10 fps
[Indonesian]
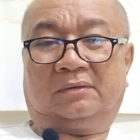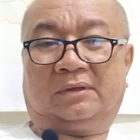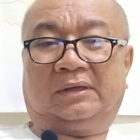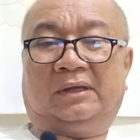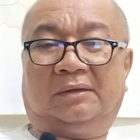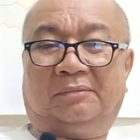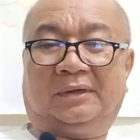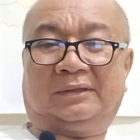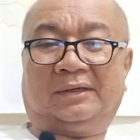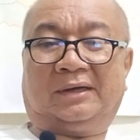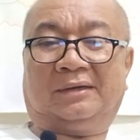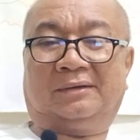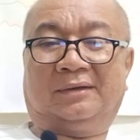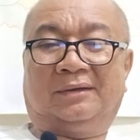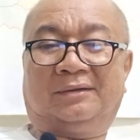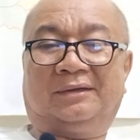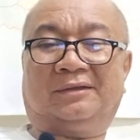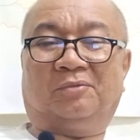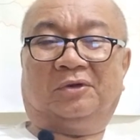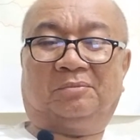Ada yang mengatakan
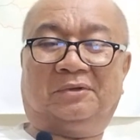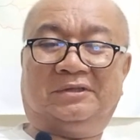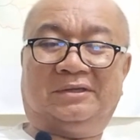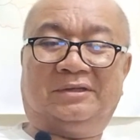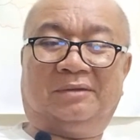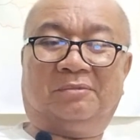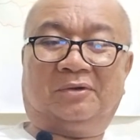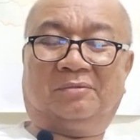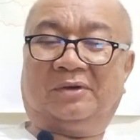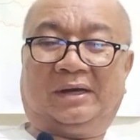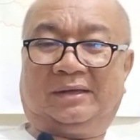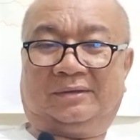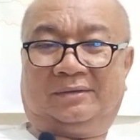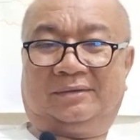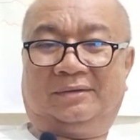kita buat perjanjian baru, bukan.